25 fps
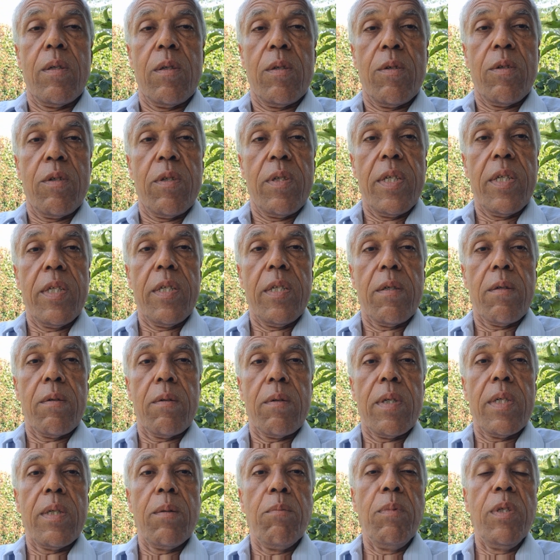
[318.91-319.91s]
de cette
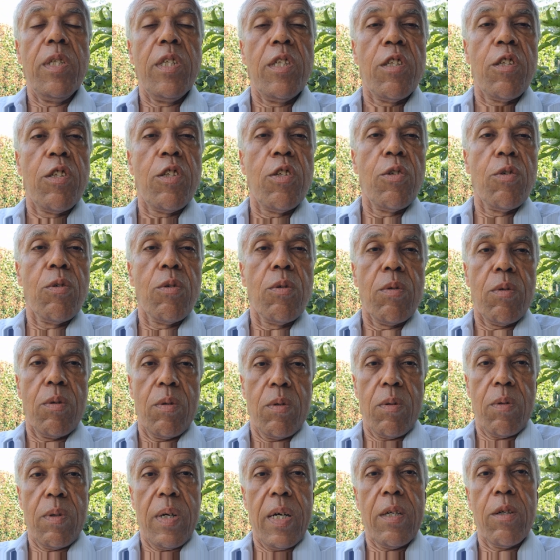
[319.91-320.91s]
euh,
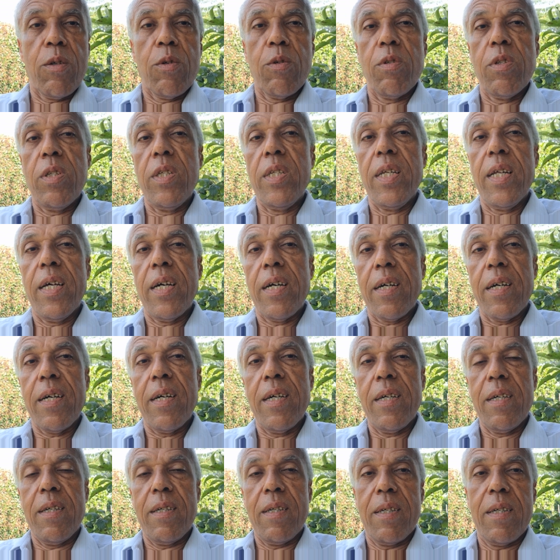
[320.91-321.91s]
émission euh,
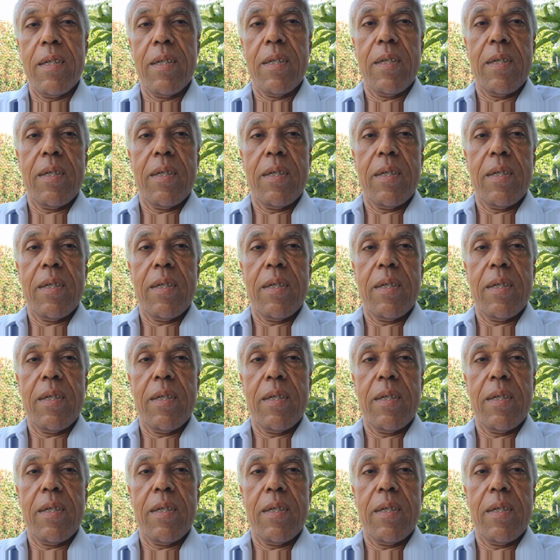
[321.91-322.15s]
inconsidérée